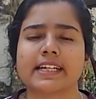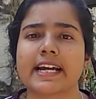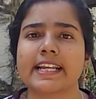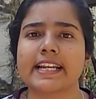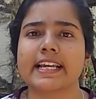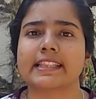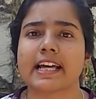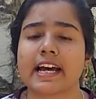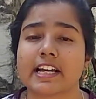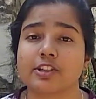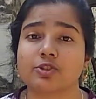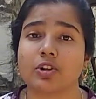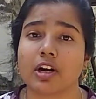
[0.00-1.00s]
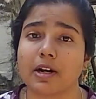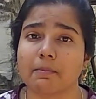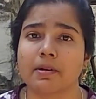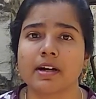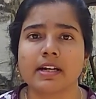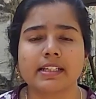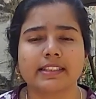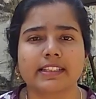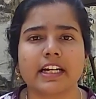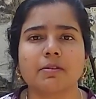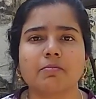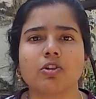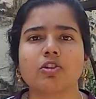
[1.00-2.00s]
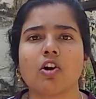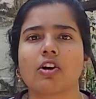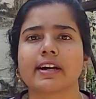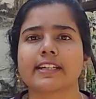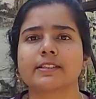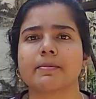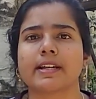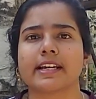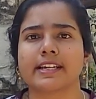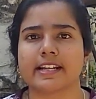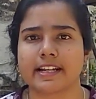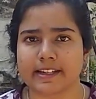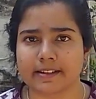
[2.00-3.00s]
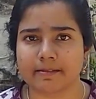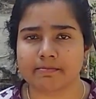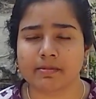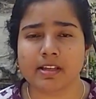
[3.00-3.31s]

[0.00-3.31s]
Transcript: कई नेता हैं जो अब तृणमूल कांग्रेस में नहीं रहे हैं